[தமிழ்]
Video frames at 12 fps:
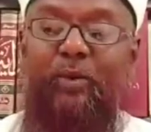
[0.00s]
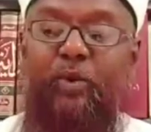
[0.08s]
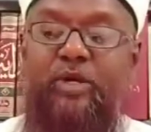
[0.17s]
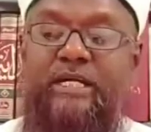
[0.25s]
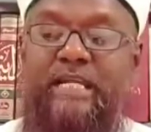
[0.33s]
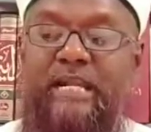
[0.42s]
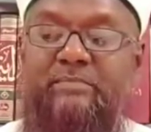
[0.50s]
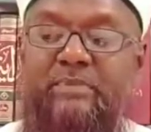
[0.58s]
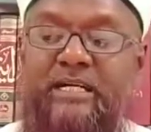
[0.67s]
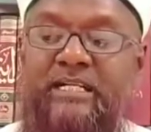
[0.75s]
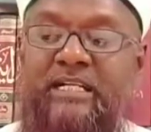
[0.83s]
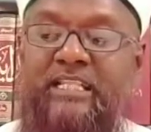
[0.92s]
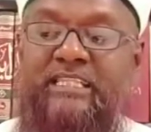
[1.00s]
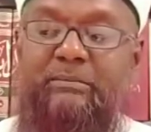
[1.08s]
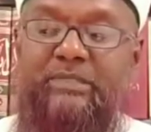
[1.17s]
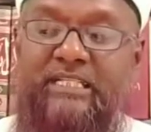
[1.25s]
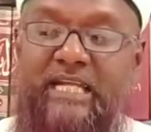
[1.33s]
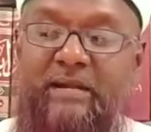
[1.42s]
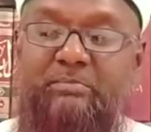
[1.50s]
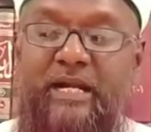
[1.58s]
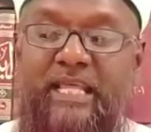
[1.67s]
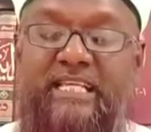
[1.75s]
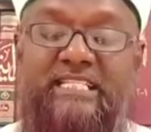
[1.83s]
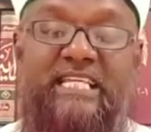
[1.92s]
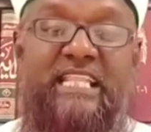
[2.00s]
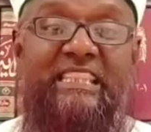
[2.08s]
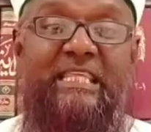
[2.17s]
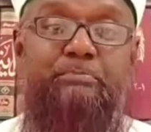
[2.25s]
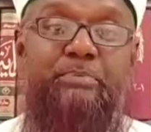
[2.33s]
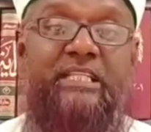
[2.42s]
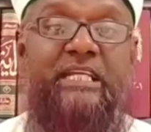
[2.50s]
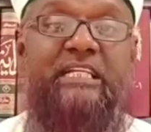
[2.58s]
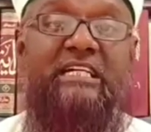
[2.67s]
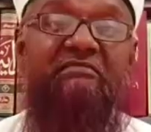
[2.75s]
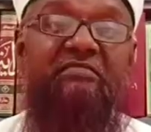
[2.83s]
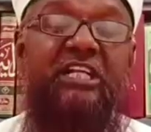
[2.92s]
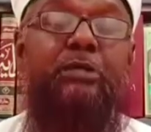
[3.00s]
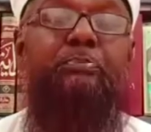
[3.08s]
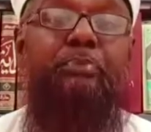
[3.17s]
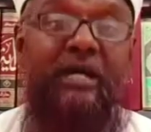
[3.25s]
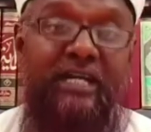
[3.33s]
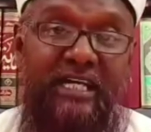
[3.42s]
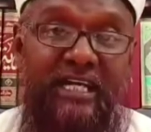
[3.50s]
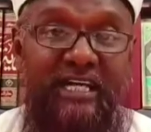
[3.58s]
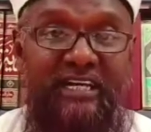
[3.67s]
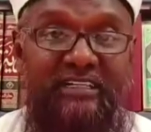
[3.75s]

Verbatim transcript: ஒரு நண்பன் தமது நண்பனை சந்திப்பதற்கு வெறுப்பானா